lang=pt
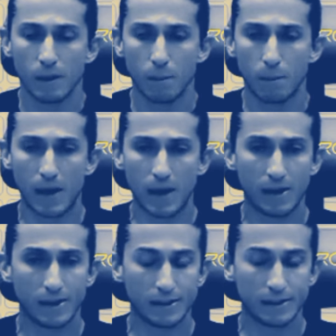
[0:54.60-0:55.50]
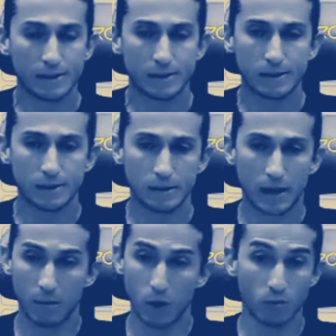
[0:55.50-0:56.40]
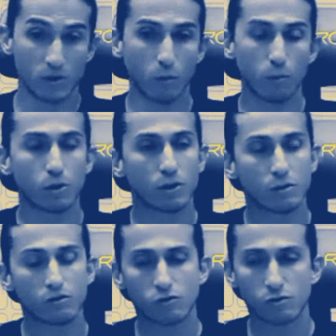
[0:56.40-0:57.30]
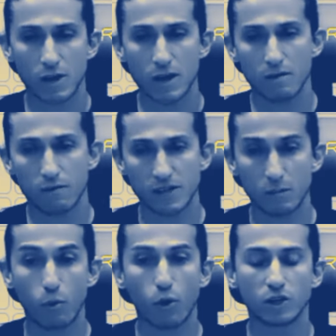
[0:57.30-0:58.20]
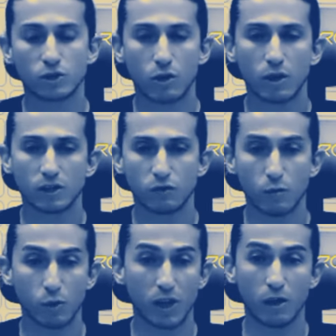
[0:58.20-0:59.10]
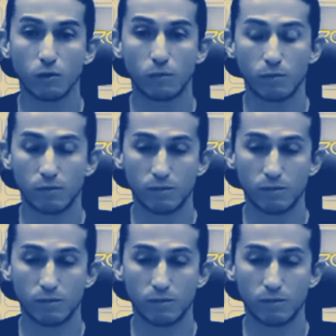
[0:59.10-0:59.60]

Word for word: Mas a minha opção por é, fazer poucas trocas foi porque eu